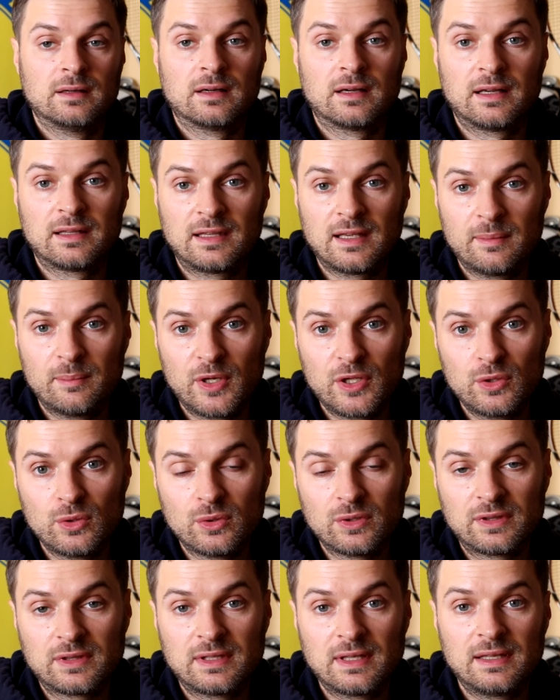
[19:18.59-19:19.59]
Хотя
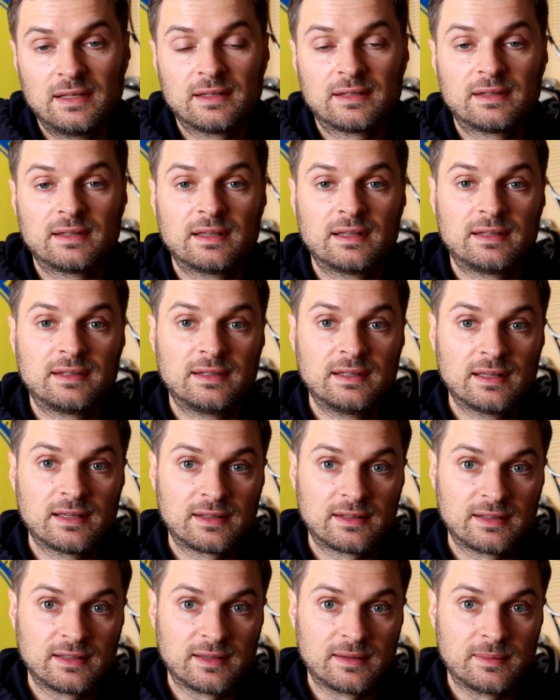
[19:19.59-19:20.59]
мое теннисное
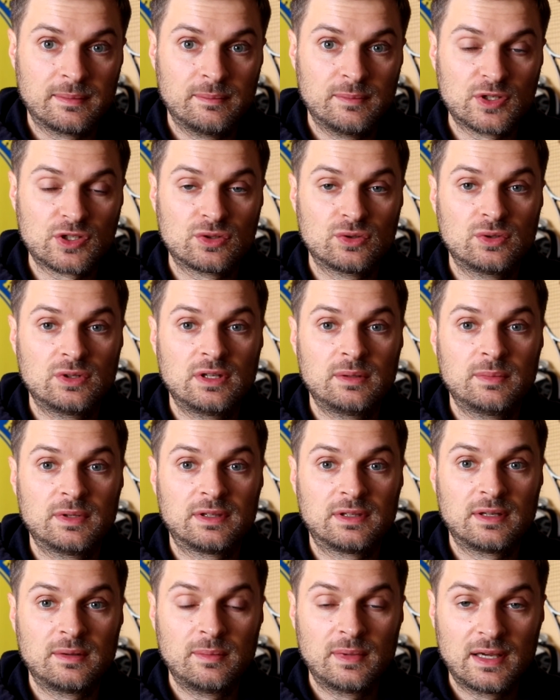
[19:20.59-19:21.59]
сердце между ними
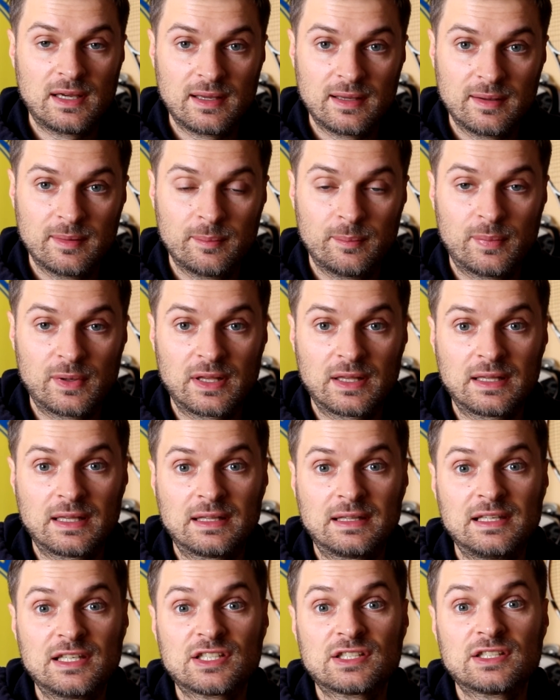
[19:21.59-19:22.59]
тремя
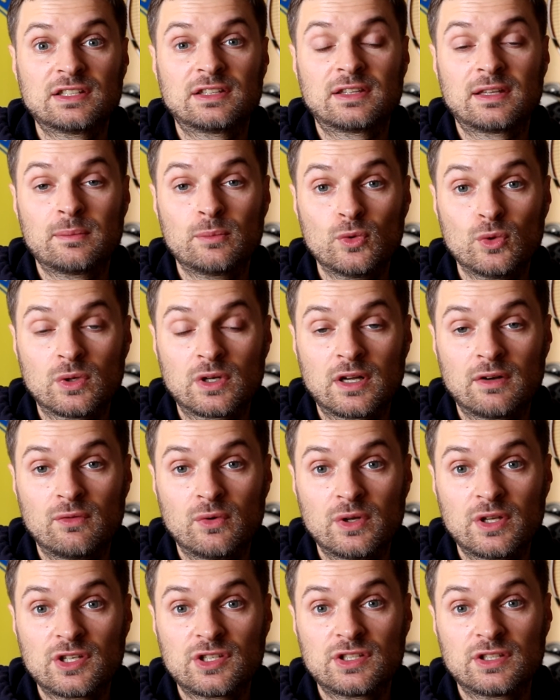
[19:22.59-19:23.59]
принадлежит тому,
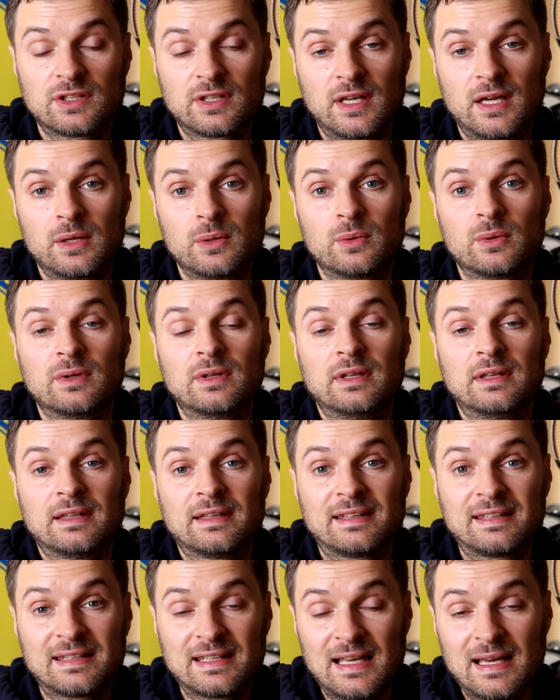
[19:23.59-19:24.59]
кого я считаю
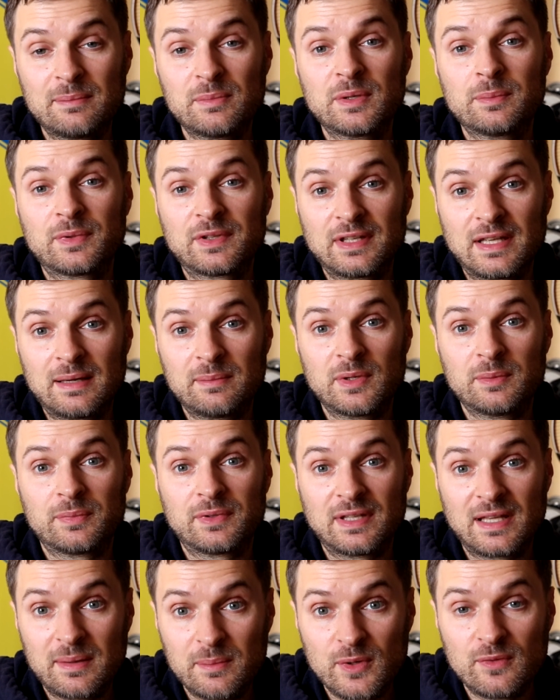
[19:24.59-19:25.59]

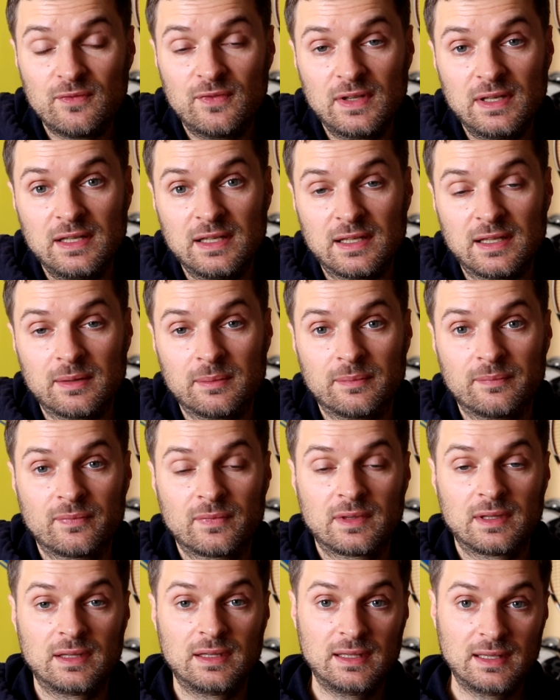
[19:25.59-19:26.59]
самым-самым-самым великим.
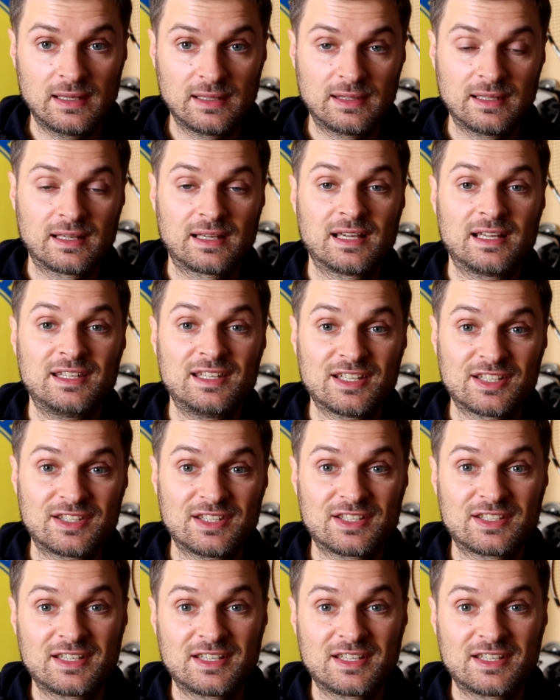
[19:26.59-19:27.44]
И это, конечно